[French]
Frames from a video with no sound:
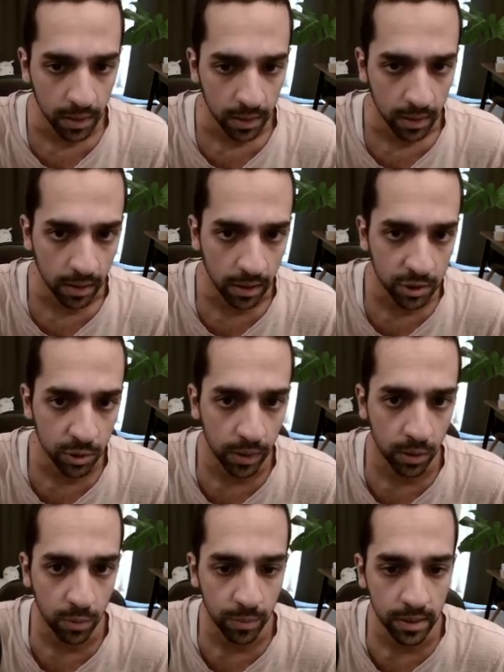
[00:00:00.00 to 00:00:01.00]
Et là, j'aurai
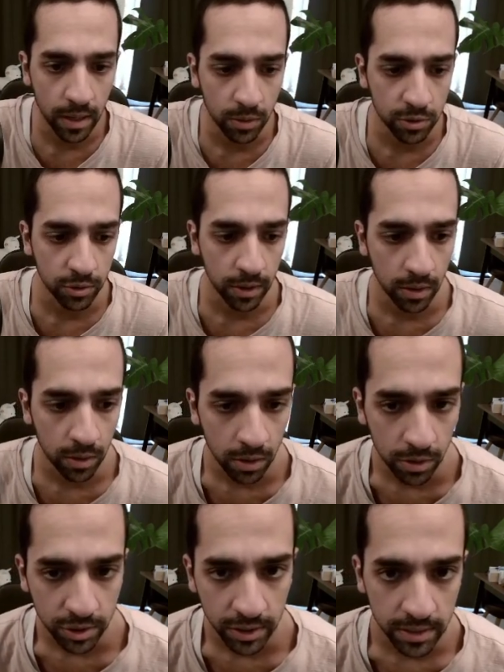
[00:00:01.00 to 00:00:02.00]
le Migalos, j'aurai
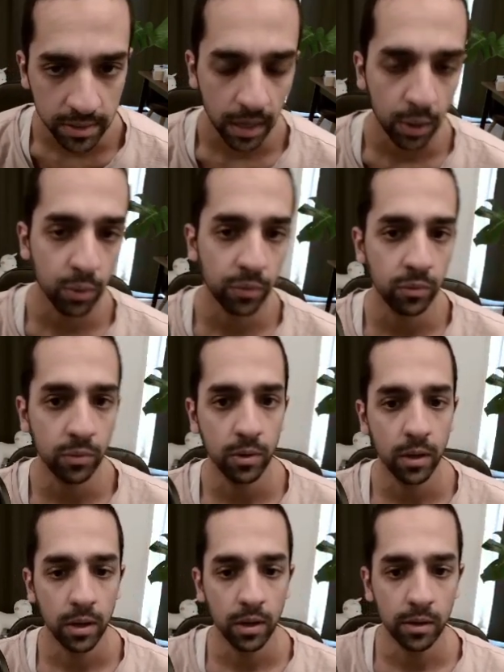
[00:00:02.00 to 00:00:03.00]
l'horloge qui sera revenu.
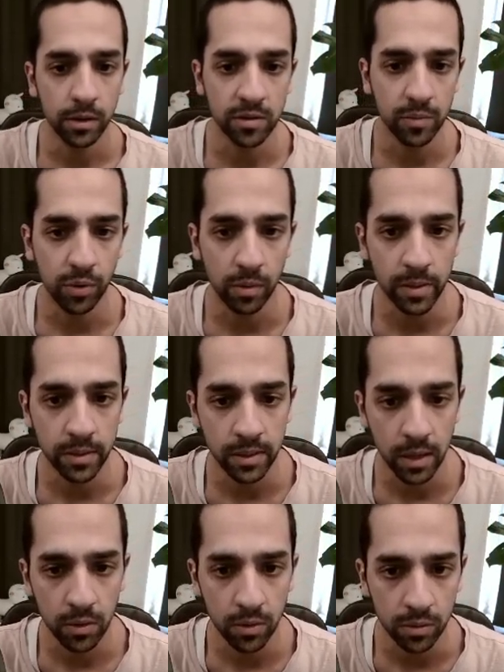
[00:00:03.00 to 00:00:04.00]
Et je vais pouvoir le mettre
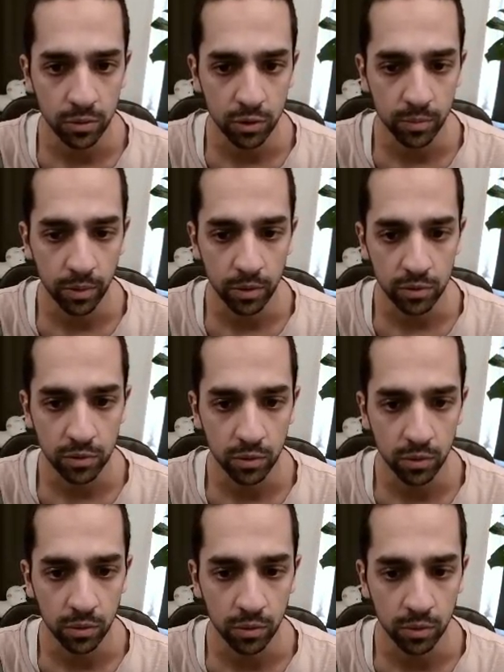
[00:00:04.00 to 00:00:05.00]
KO, je pense,
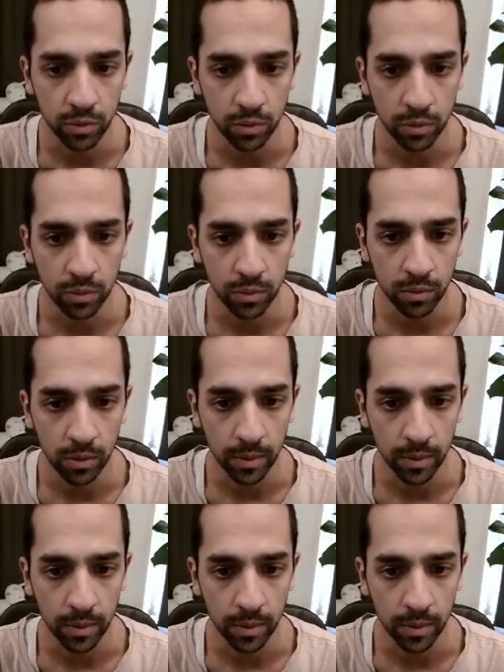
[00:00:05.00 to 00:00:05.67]
au... Ouais,